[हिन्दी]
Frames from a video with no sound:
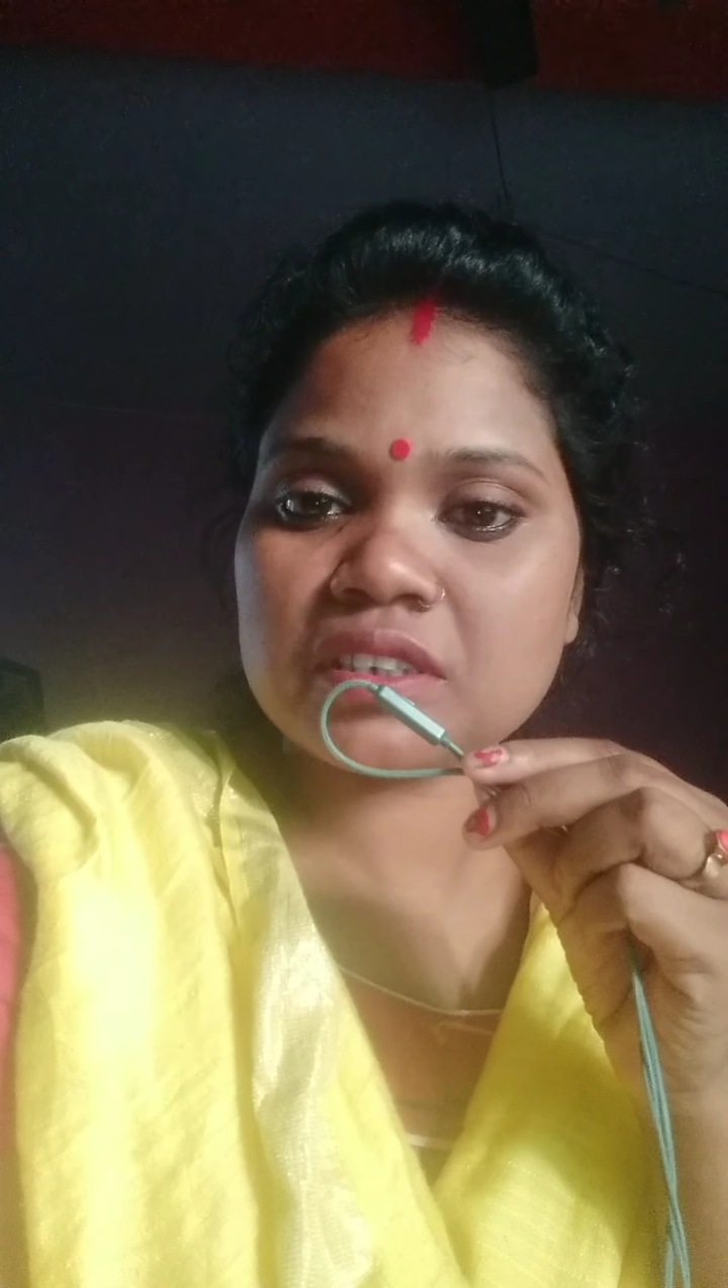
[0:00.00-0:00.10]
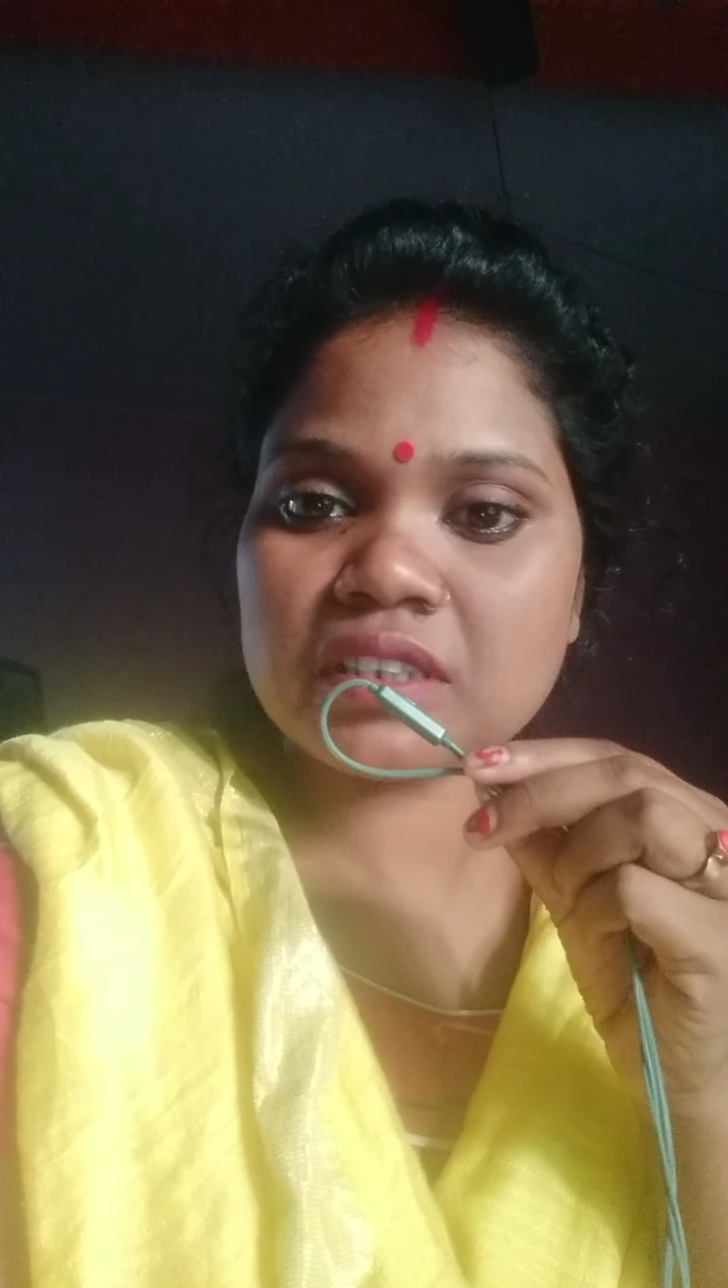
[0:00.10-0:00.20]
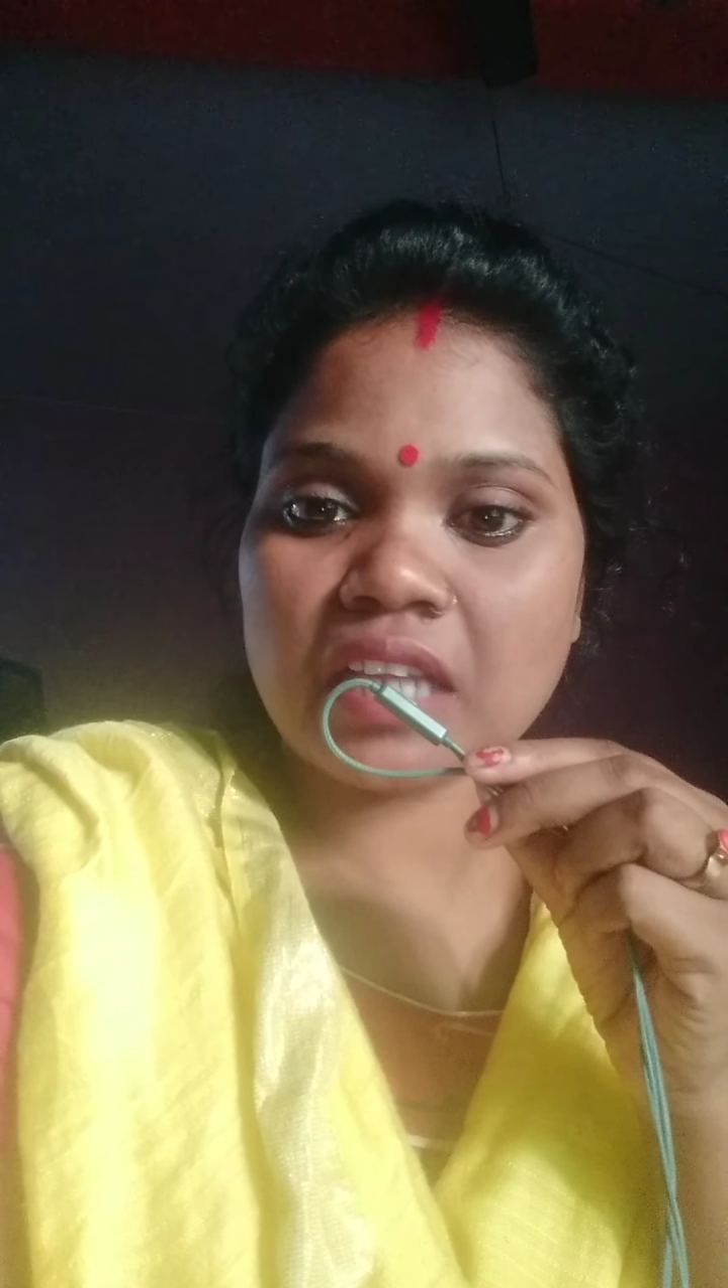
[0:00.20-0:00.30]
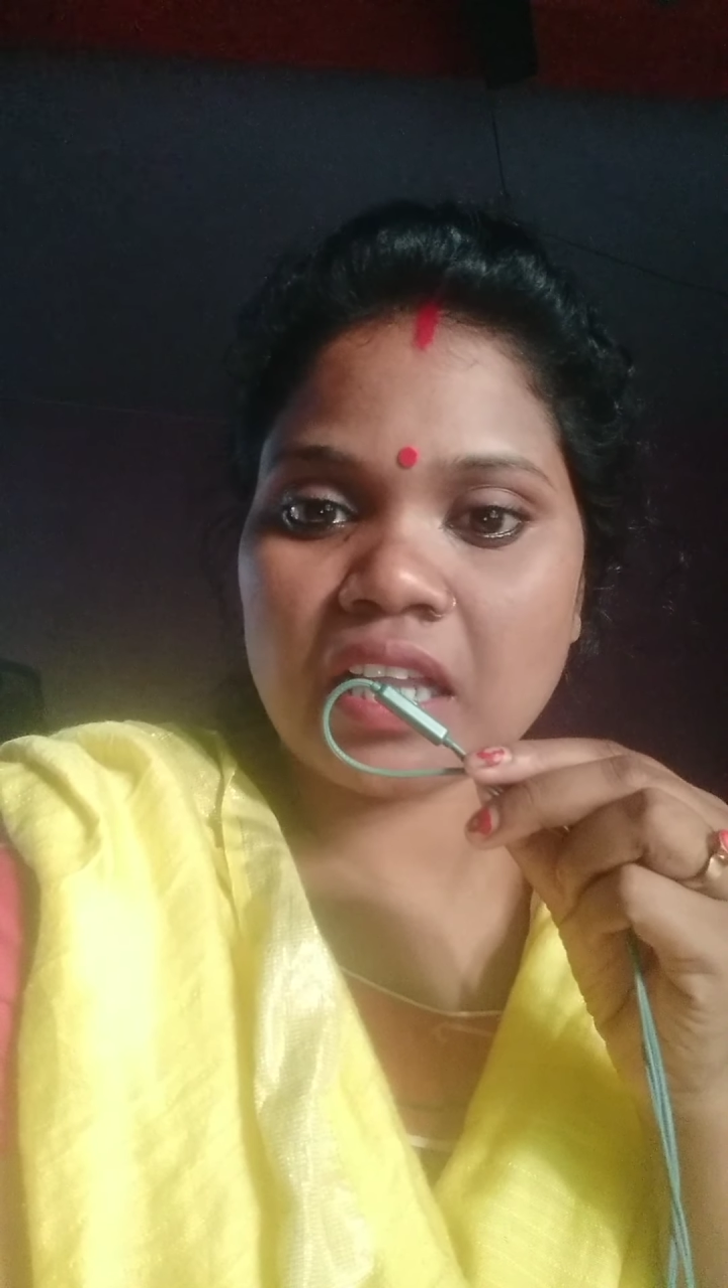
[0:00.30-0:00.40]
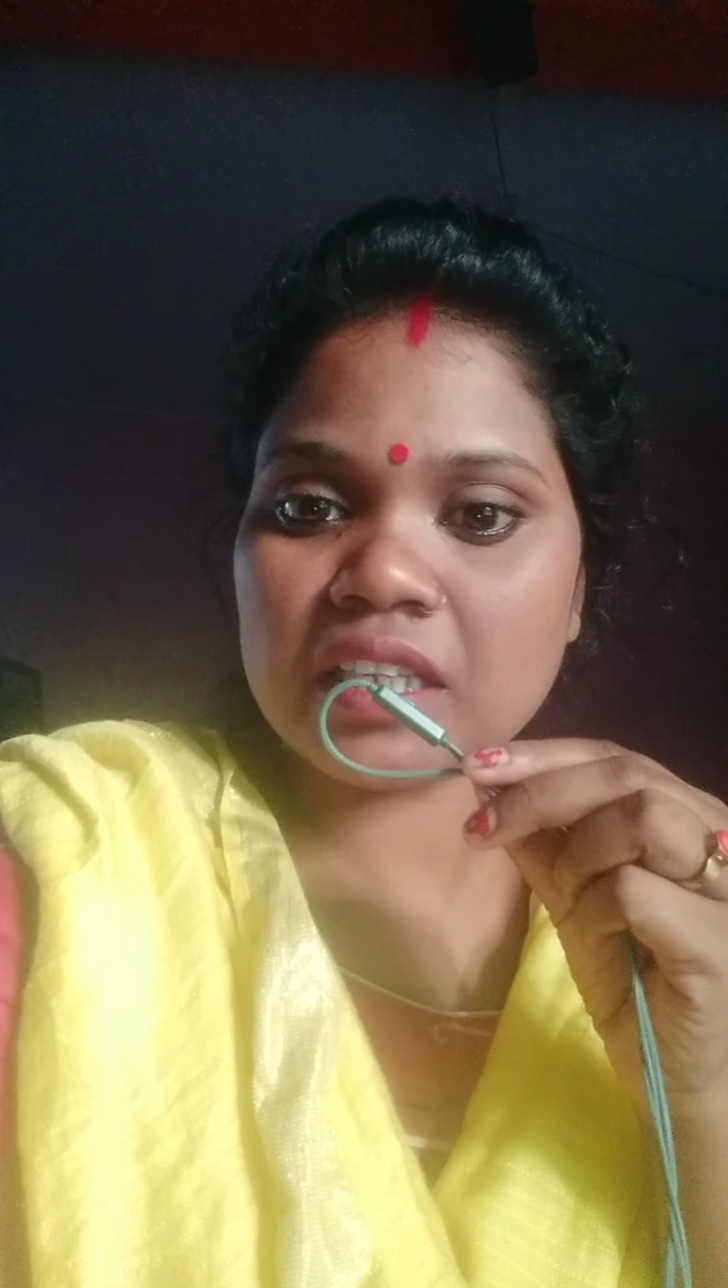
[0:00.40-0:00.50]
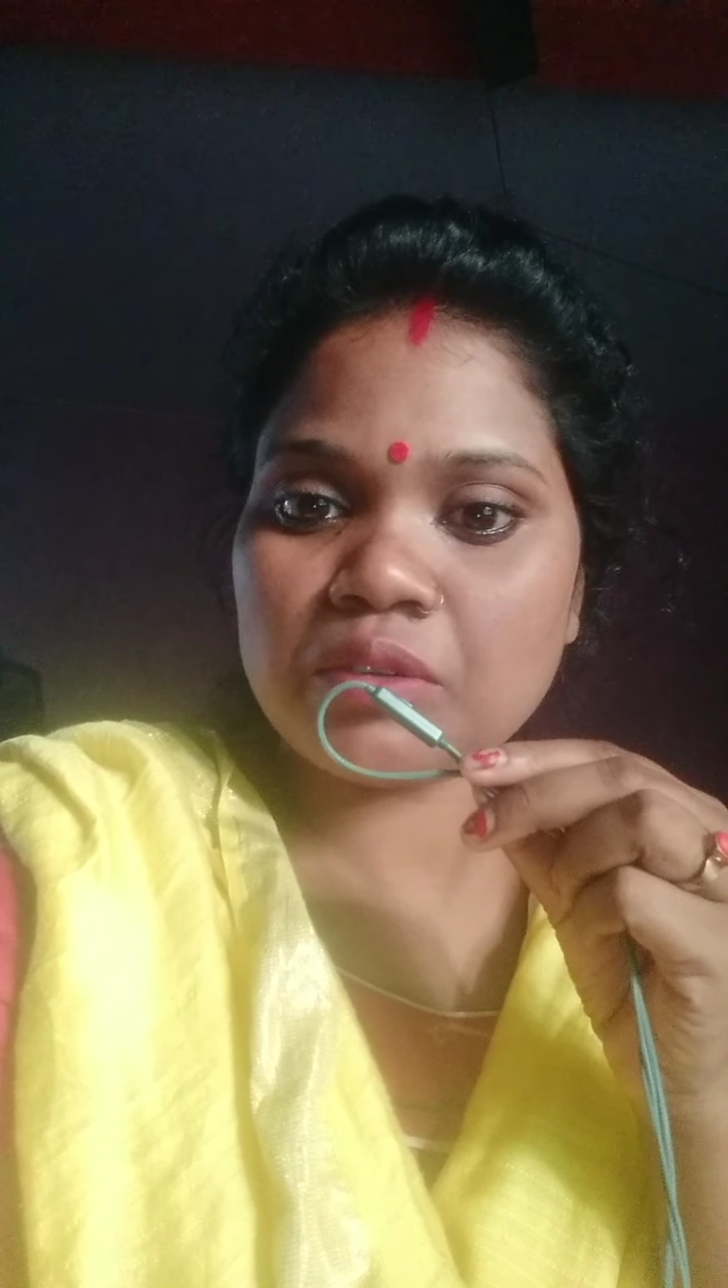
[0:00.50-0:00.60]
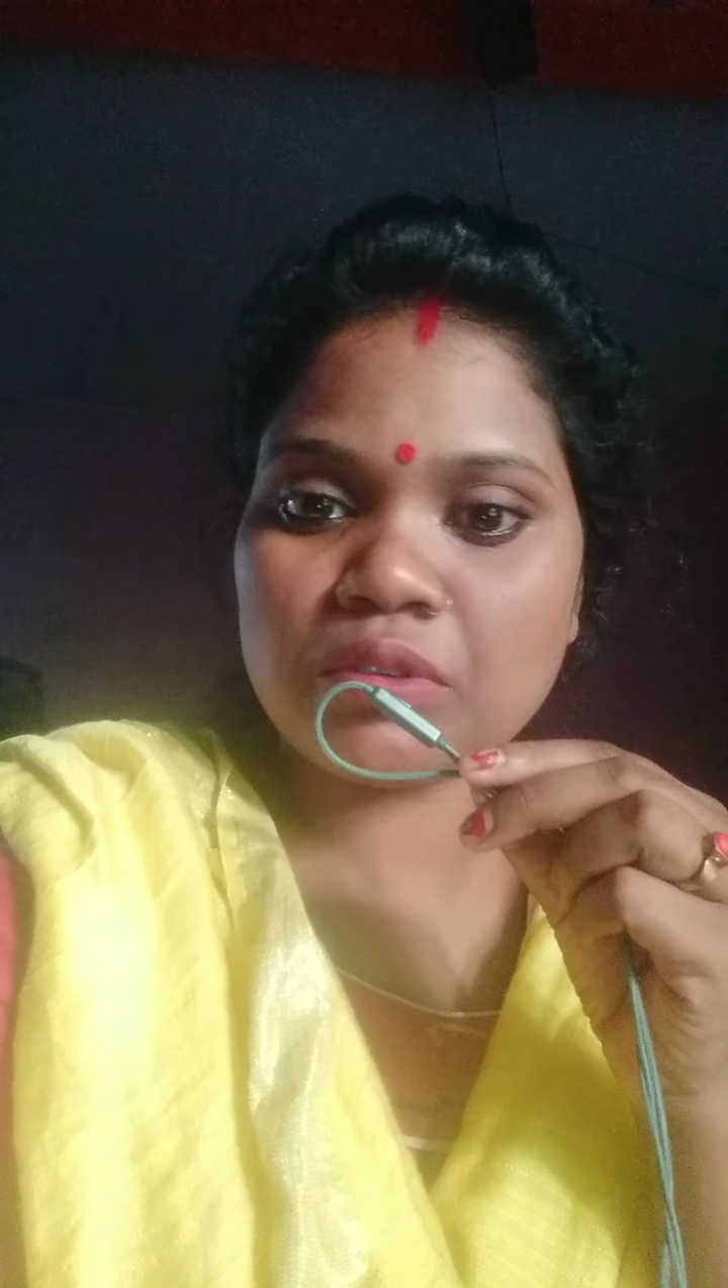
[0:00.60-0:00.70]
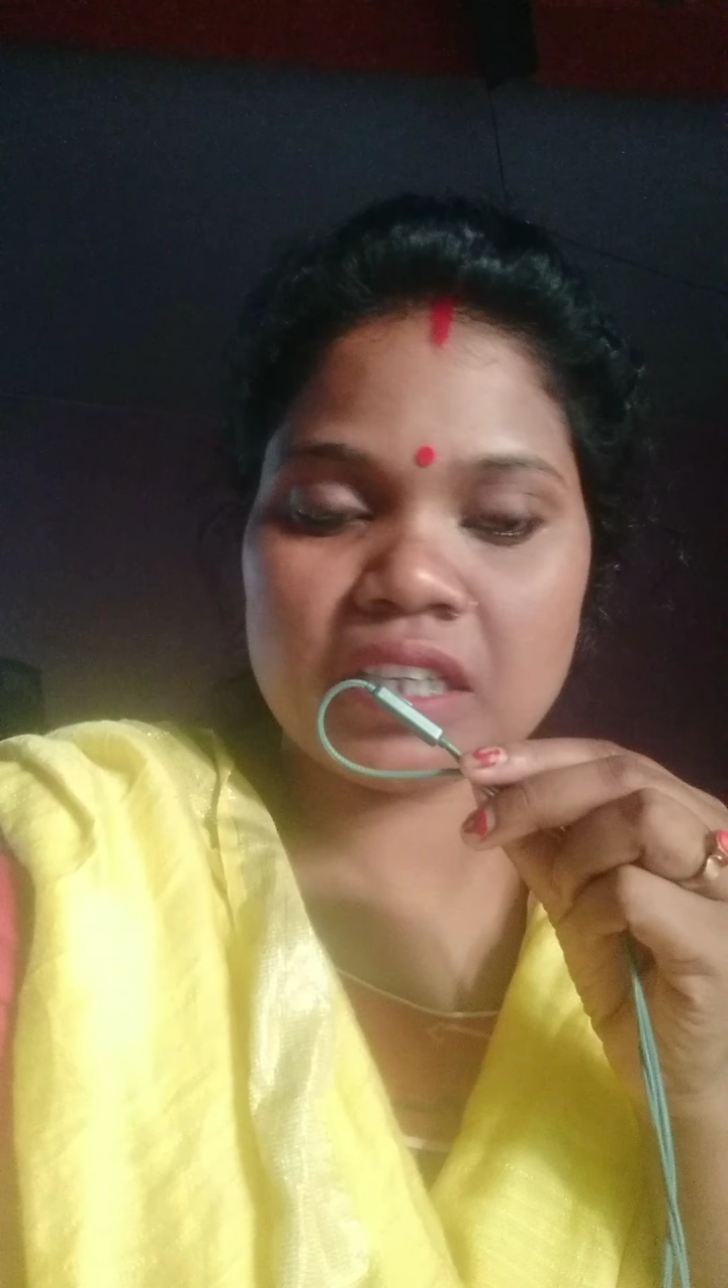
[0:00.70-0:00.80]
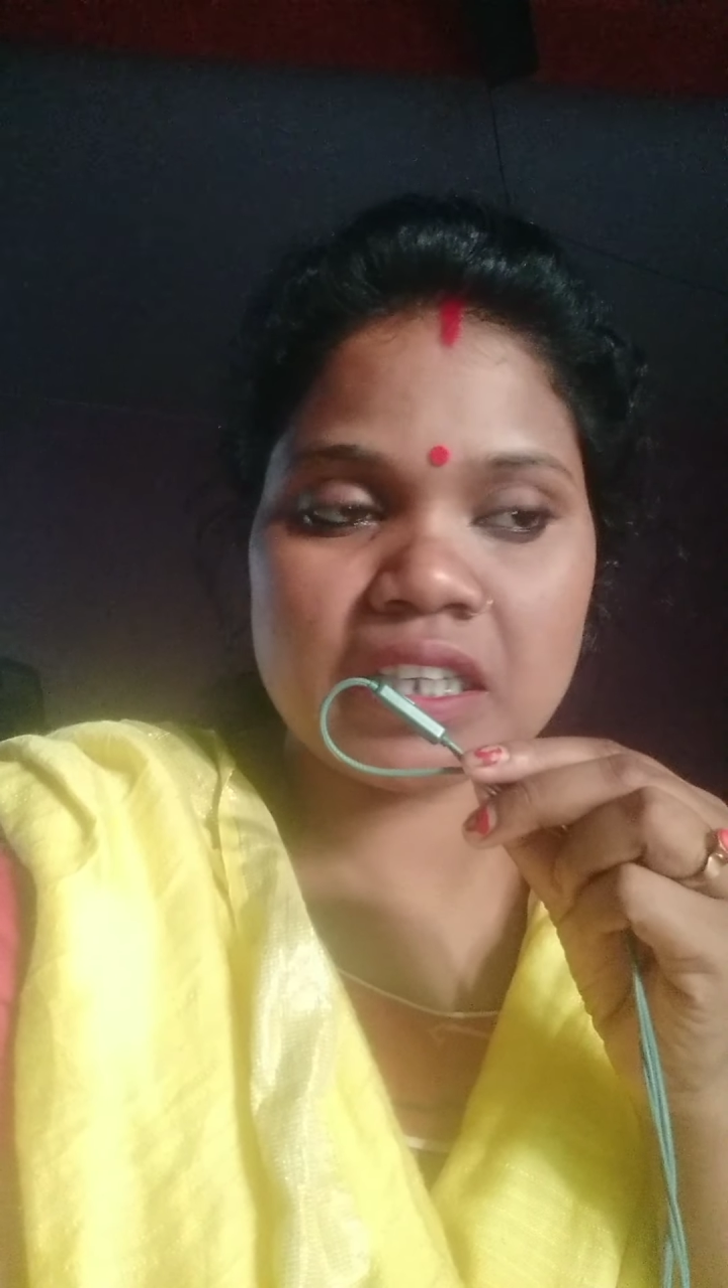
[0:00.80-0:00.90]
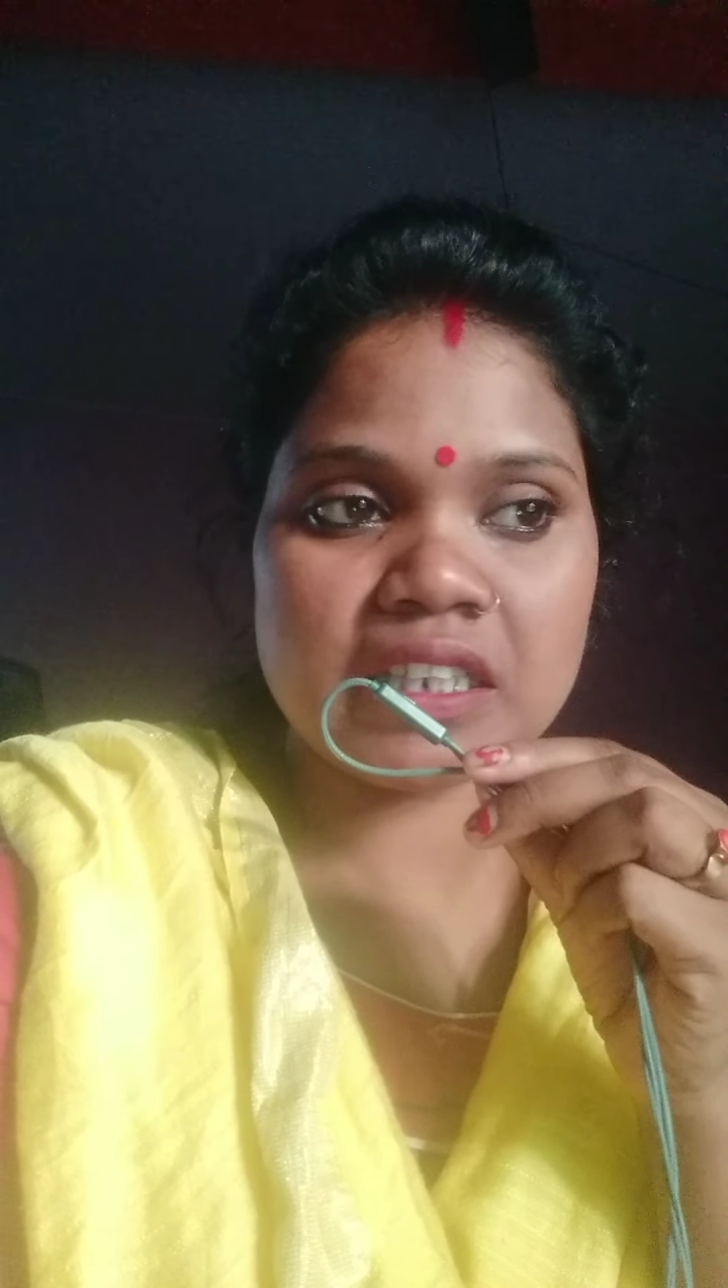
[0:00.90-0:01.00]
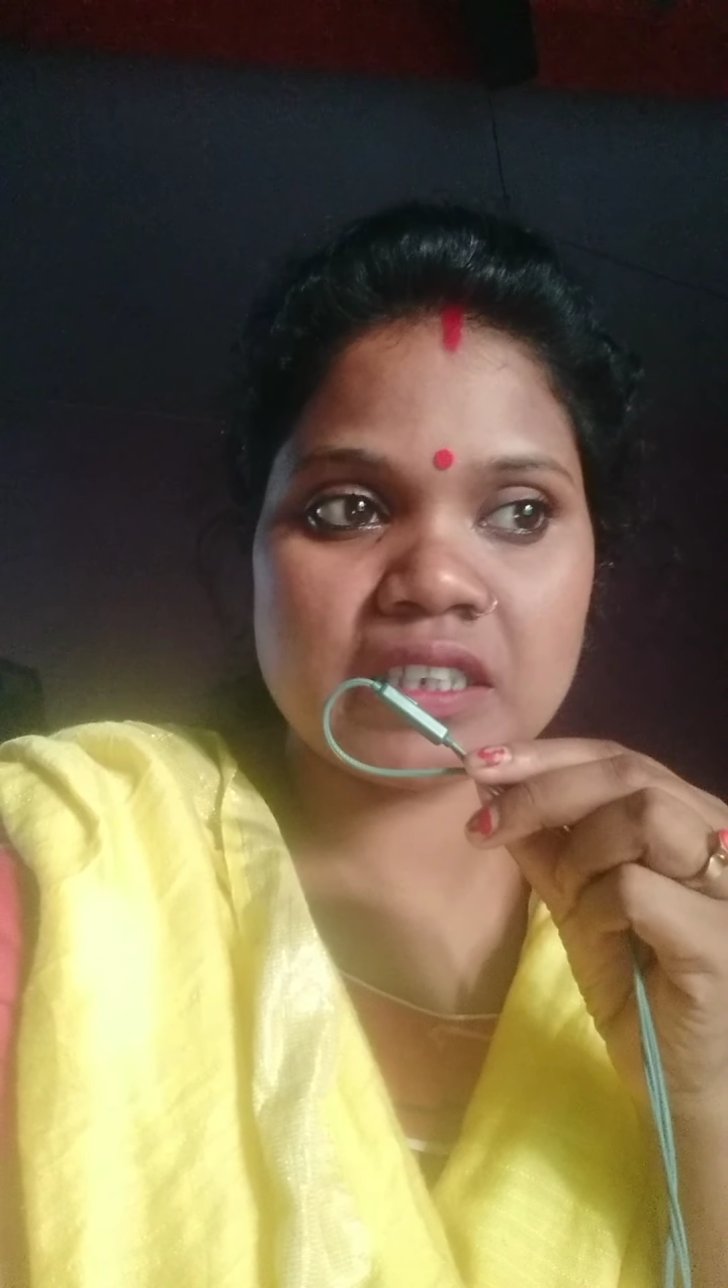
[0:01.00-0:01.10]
डालने उलने नहीं